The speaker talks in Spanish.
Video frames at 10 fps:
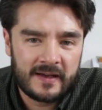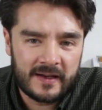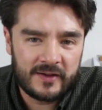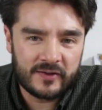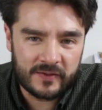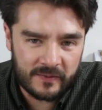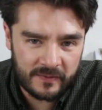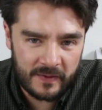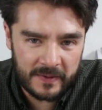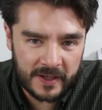que ellos
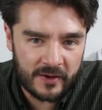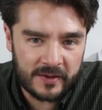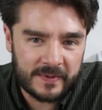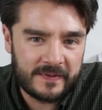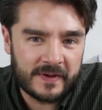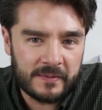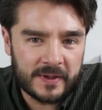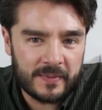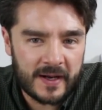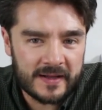fabricaron
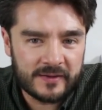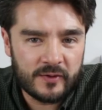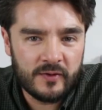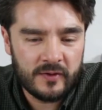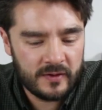específicamente para esto.